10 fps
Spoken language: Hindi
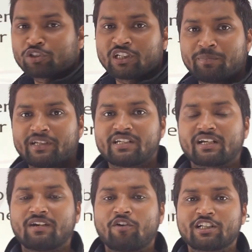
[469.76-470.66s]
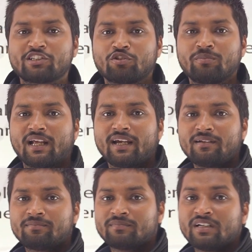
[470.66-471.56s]
मोशन पिक्चर का अवार्ड किसको मिला
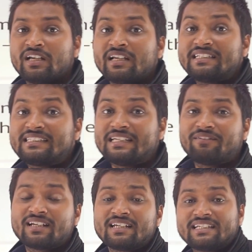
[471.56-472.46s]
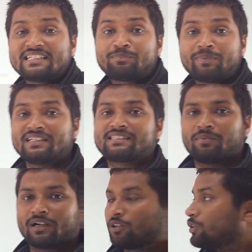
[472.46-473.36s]
है स्टीवन
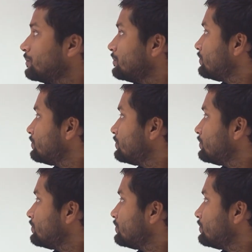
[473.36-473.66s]
स्पिल्सबर्ग को